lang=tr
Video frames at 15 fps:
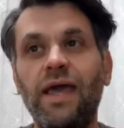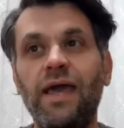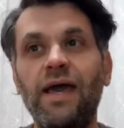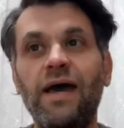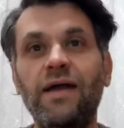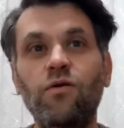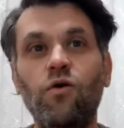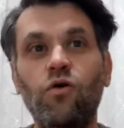
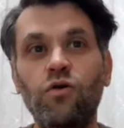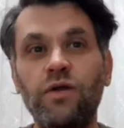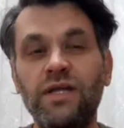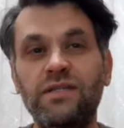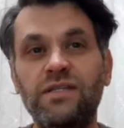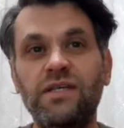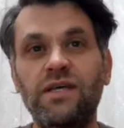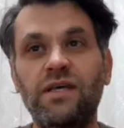Eğer
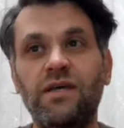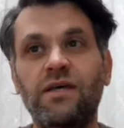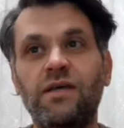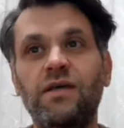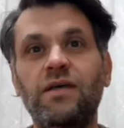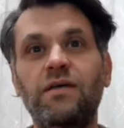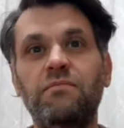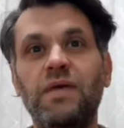öğreti,
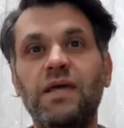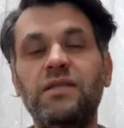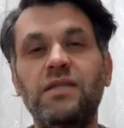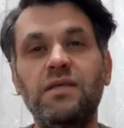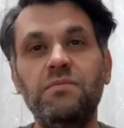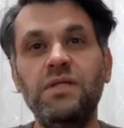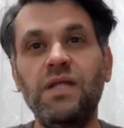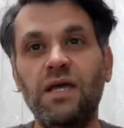
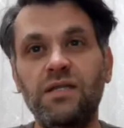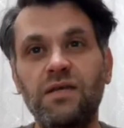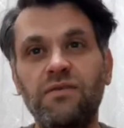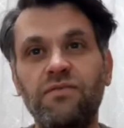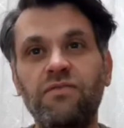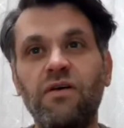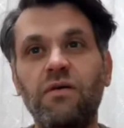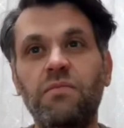mektebin
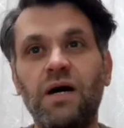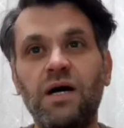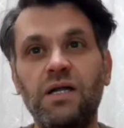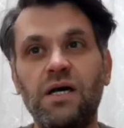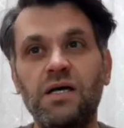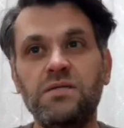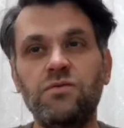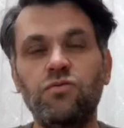hedefi ve
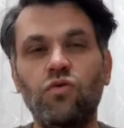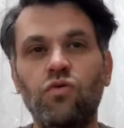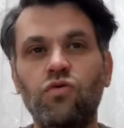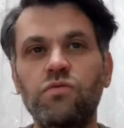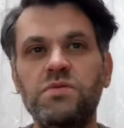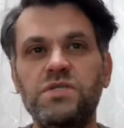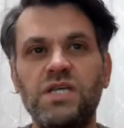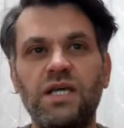manası
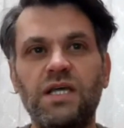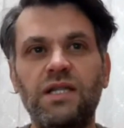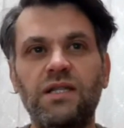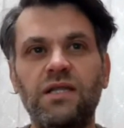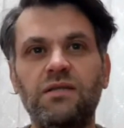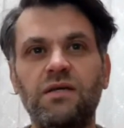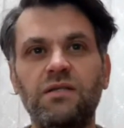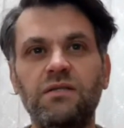doğru bir
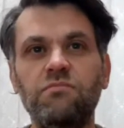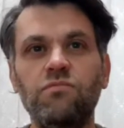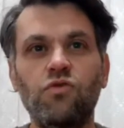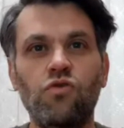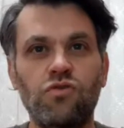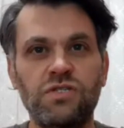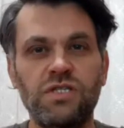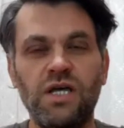şekilde
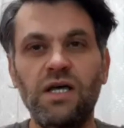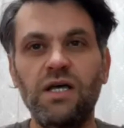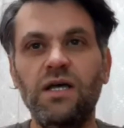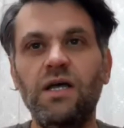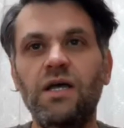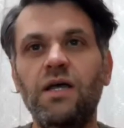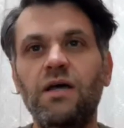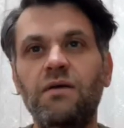
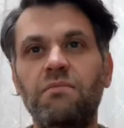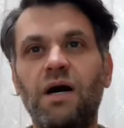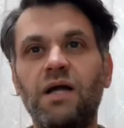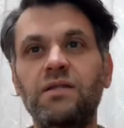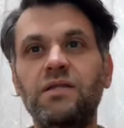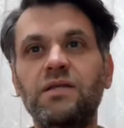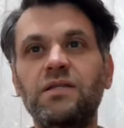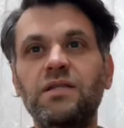tanınmıyorsa,
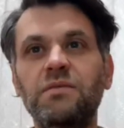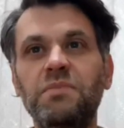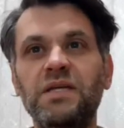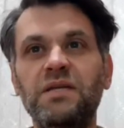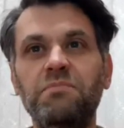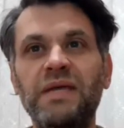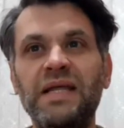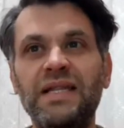mantıklı
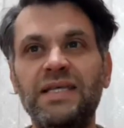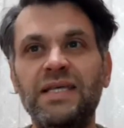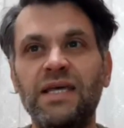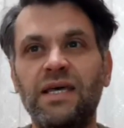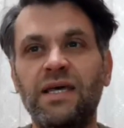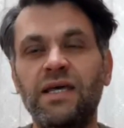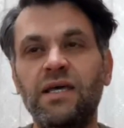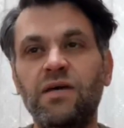bir
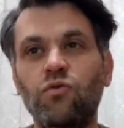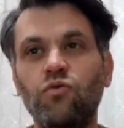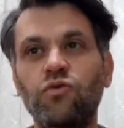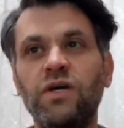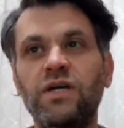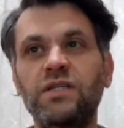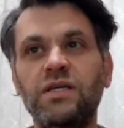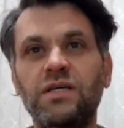bilgi,
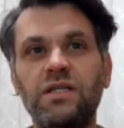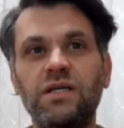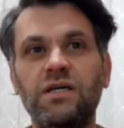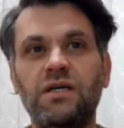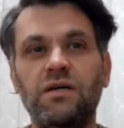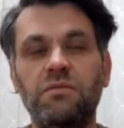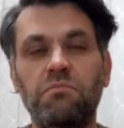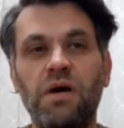
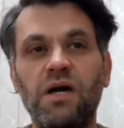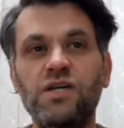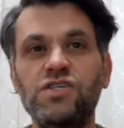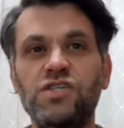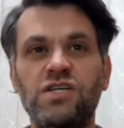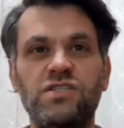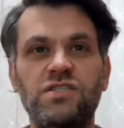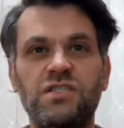uyanıklık,
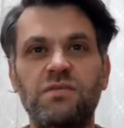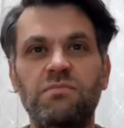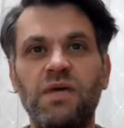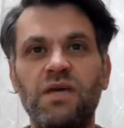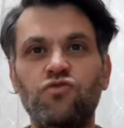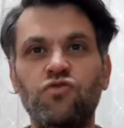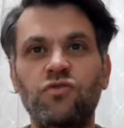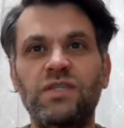bakış açısı
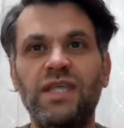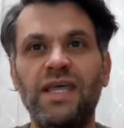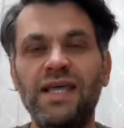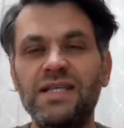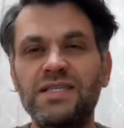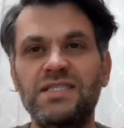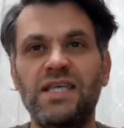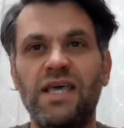mevcut
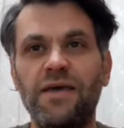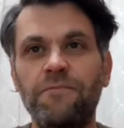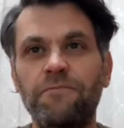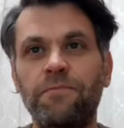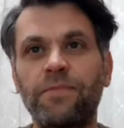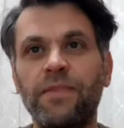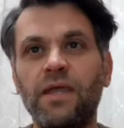değilse